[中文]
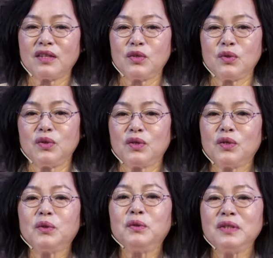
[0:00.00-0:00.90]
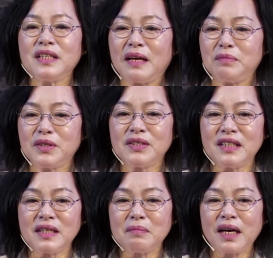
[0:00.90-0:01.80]
去沟通一下不就
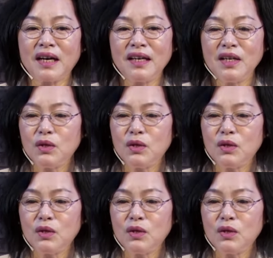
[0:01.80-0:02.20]
行了吗？